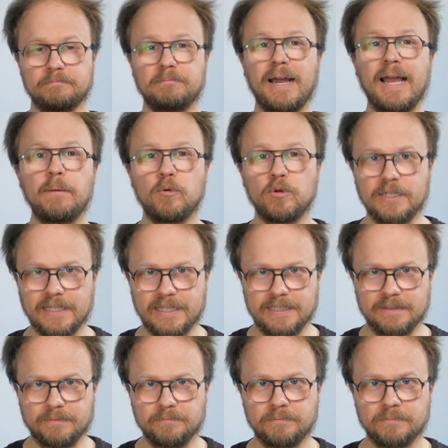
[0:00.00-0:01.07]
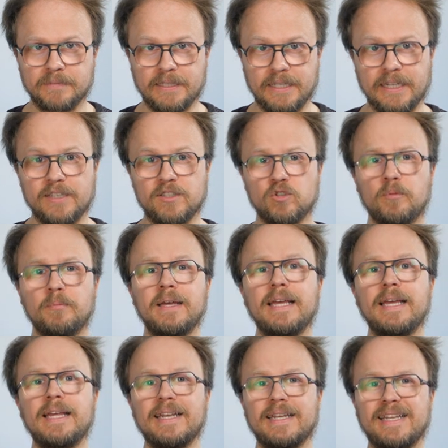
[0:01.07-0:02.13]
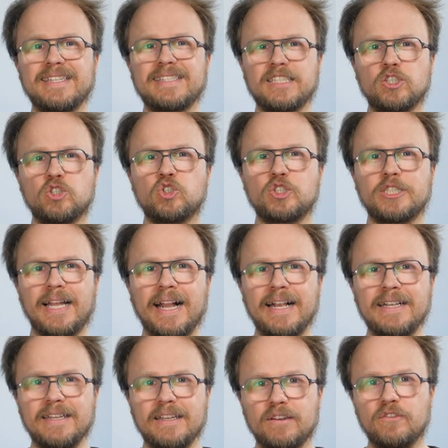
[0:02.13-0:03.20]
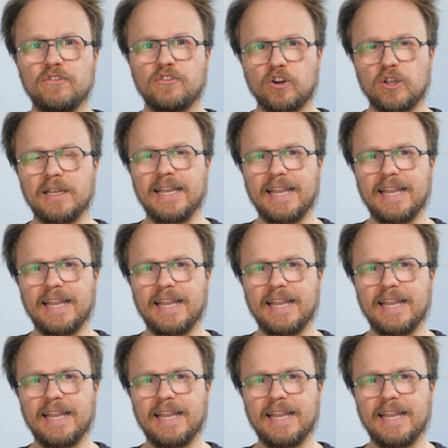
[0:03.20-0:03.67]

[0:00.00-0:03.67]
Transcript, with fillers: Beim Unterrichten geht es um das Gestalten von